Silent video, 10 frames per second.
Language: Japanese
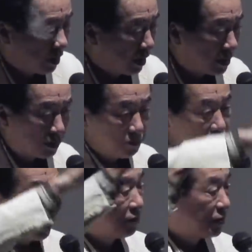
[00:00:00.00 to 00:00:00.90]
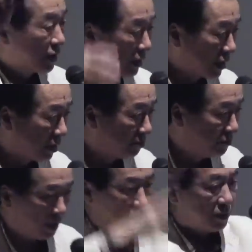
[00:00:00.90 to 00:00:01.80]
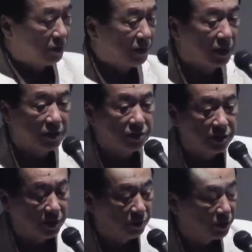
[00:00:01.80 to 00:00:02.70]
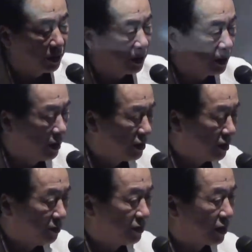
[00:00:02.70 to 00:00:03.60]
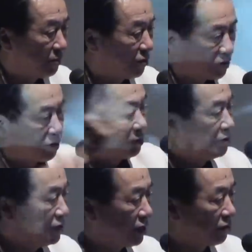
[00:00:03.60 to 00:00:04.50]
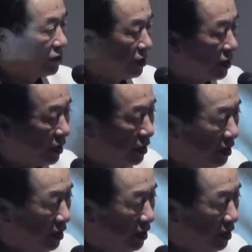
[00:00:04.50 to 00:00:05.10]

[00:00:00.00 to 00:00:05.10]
あれ格納容器ありませんからバーンと爆発して放射性物質がものすごい飛び散った時に